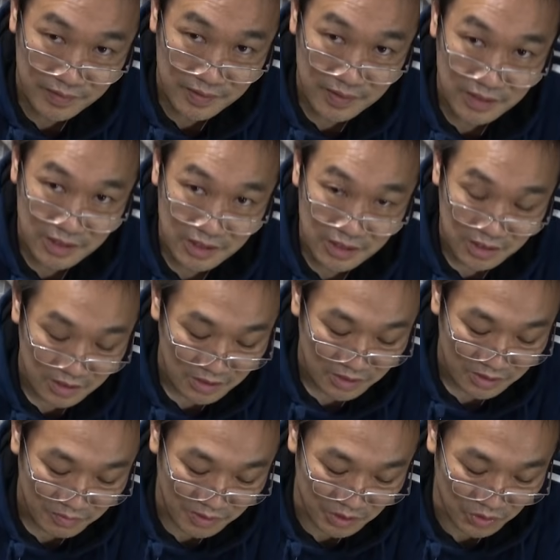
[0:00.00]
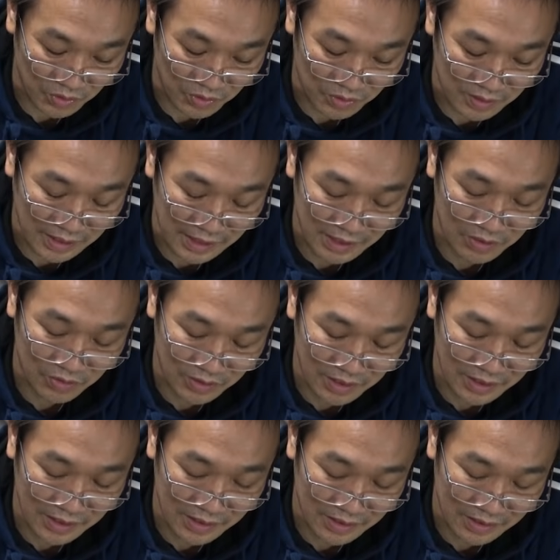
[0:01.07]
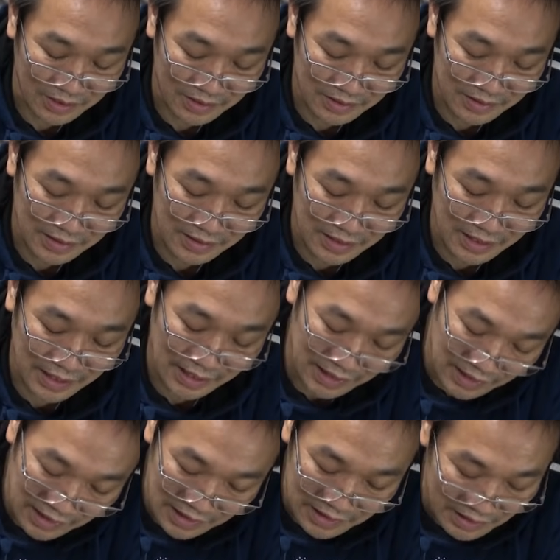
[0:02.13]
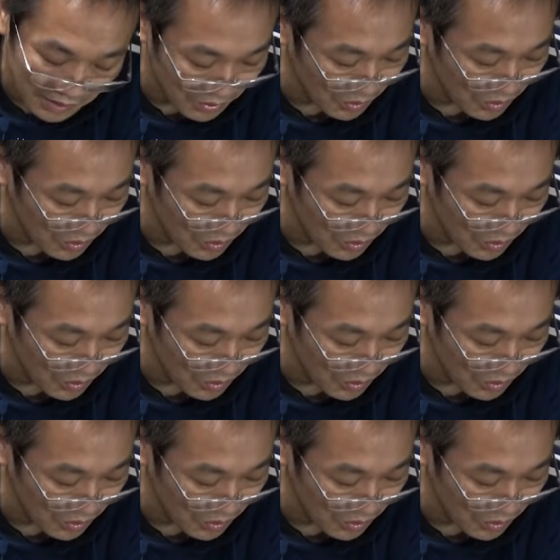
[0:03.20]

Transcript: そうかまあ、最飼育だけどね、なかなかね、